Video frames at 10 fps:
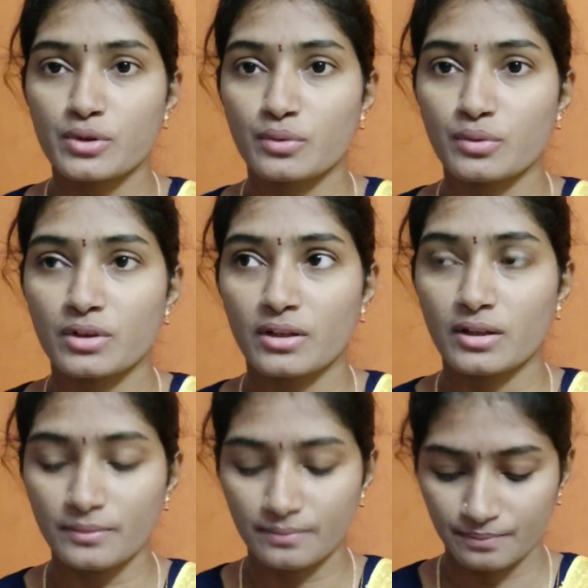యూజ్ అవుతుంది
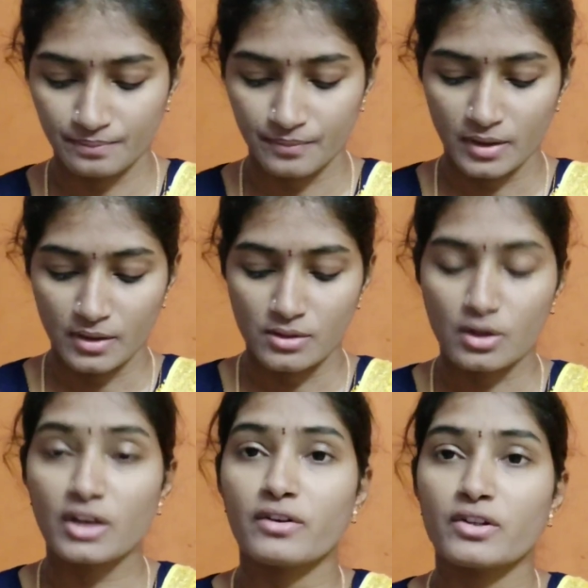ఇది
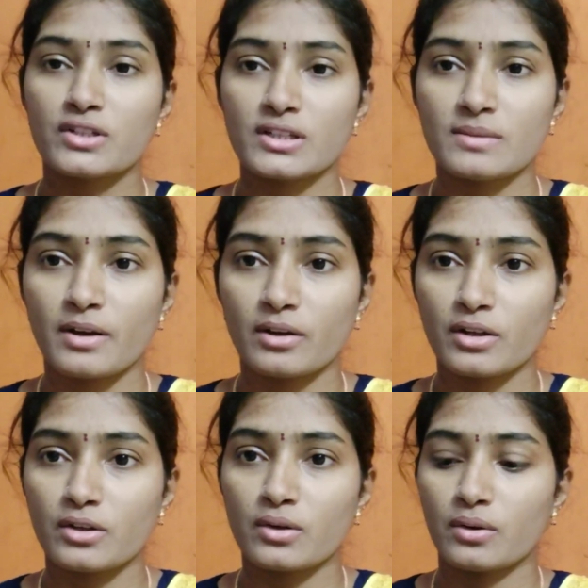సో ఇవి వచ్చేసి
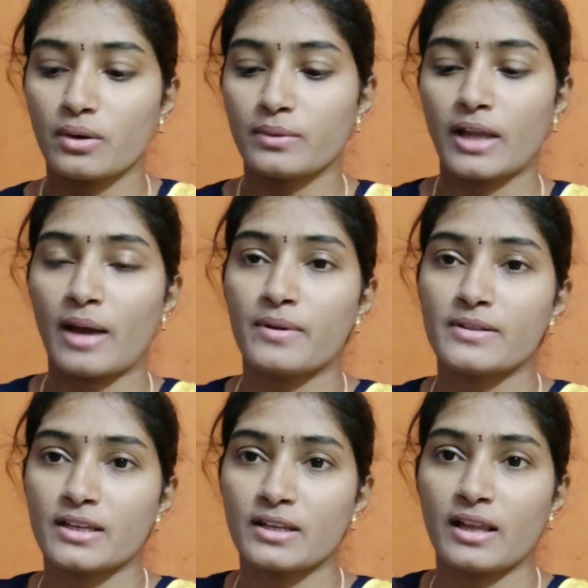మనకి ఇందులో
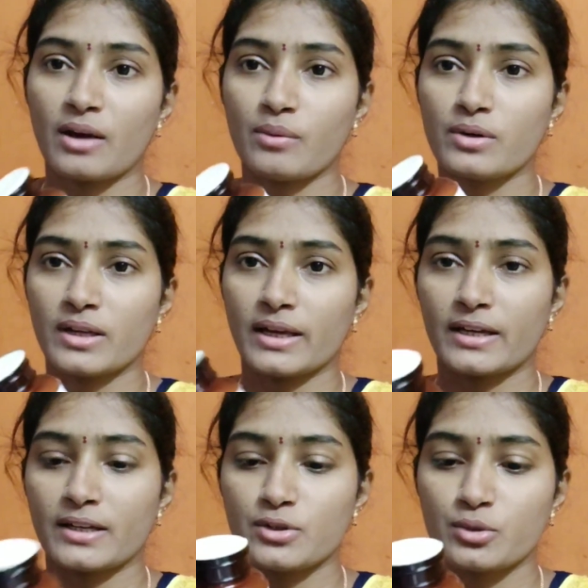టాబ్లెట్స్ అన్ని ఎలా ఉంటాయి
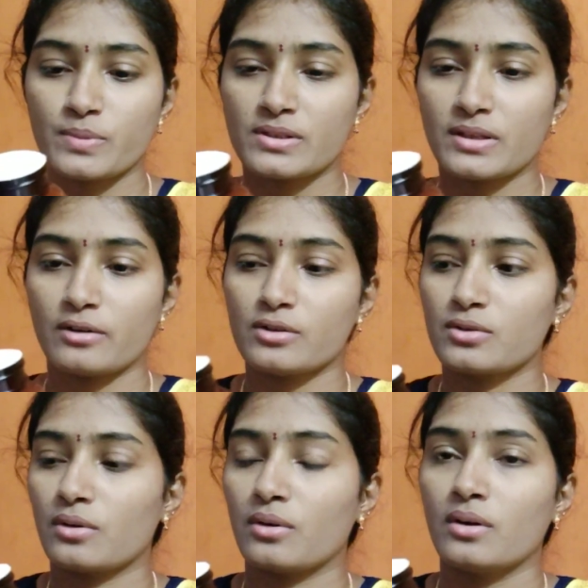ఏంటని చూపిస్తాను
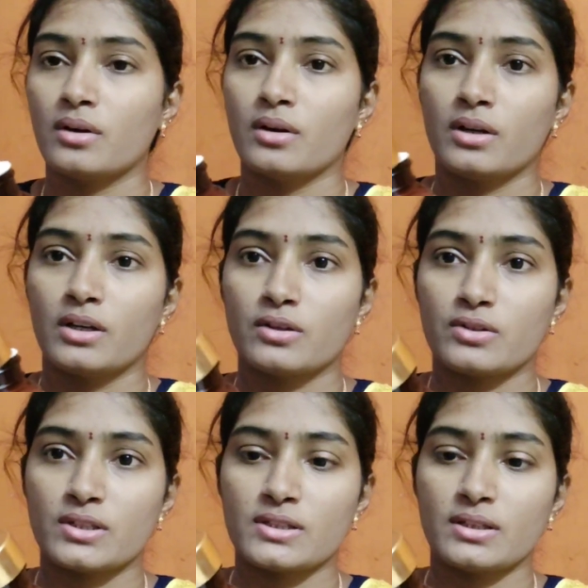సో ఇది
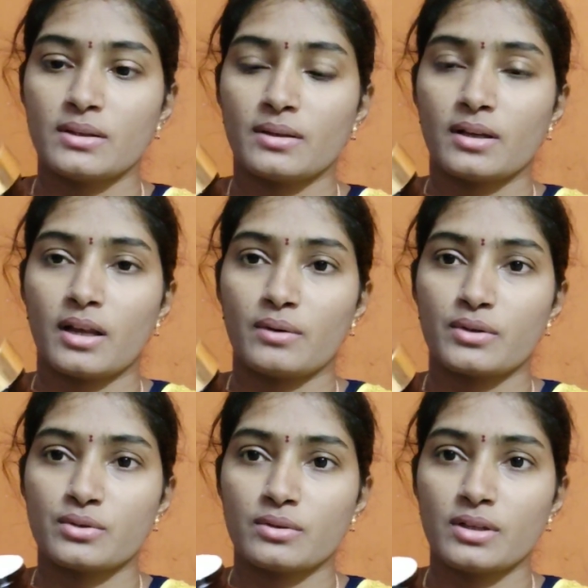వచ్చేసి ఇలా
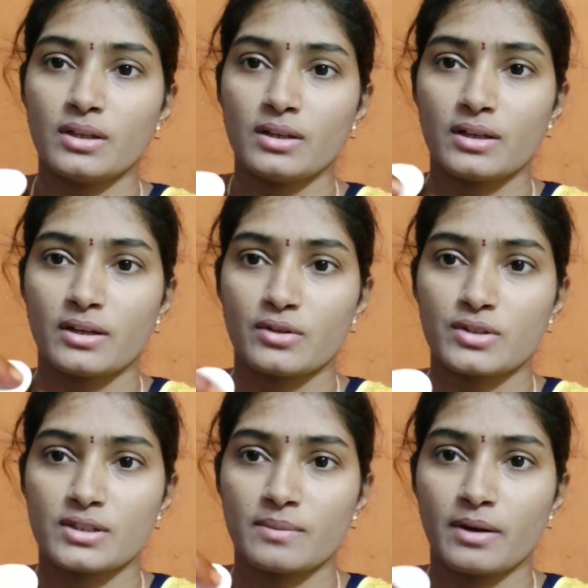వస్తుంది ఇక్కడ
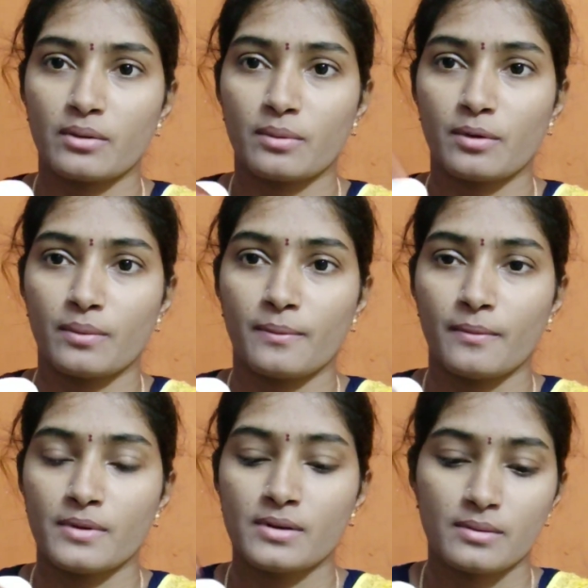వచ్చేసి మనకు
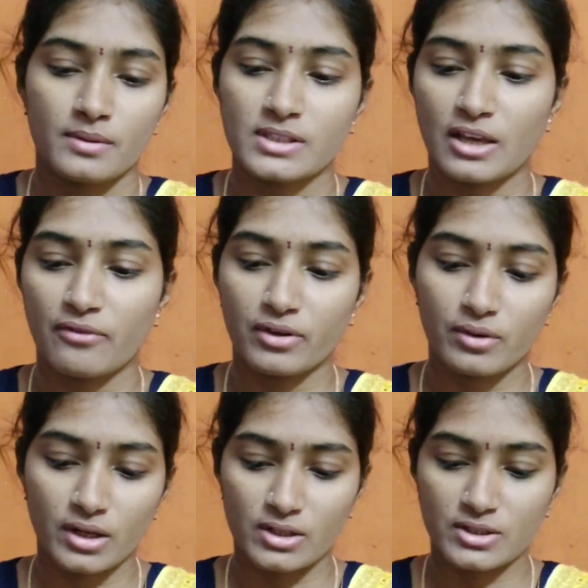సేఫ్టీ
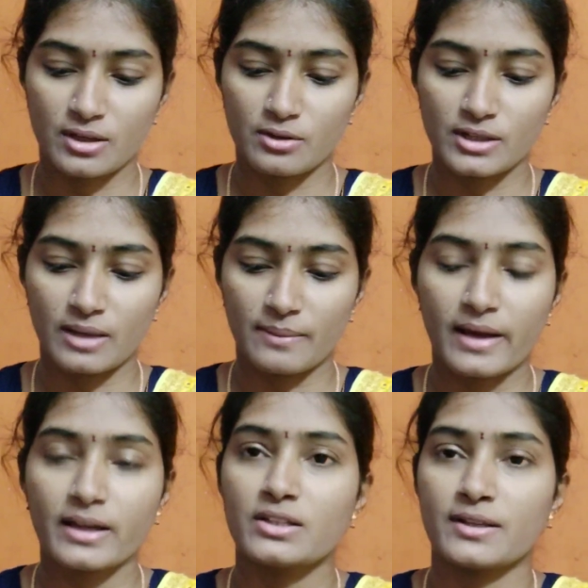కూడా ఇచ్చారు చాలా
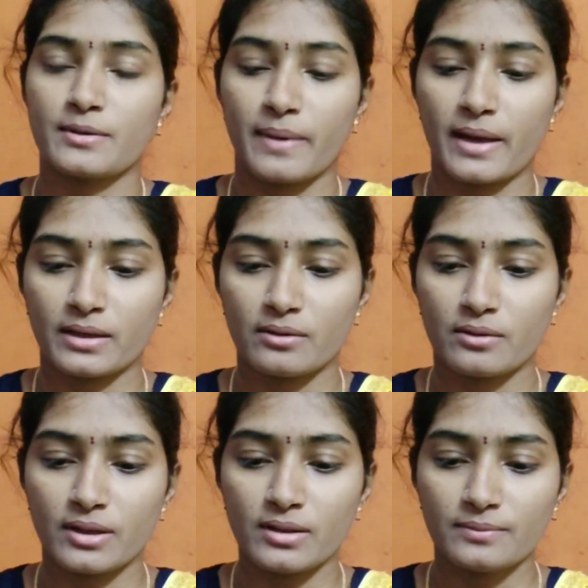బాగా ఇచ్చారు
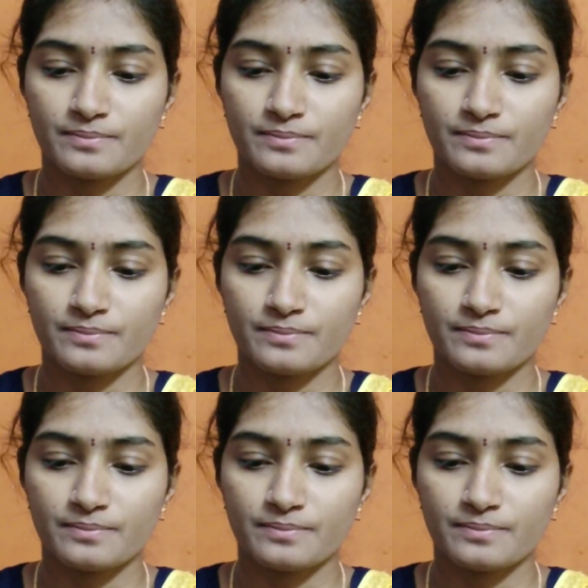ప్యాకింగ్ కూడా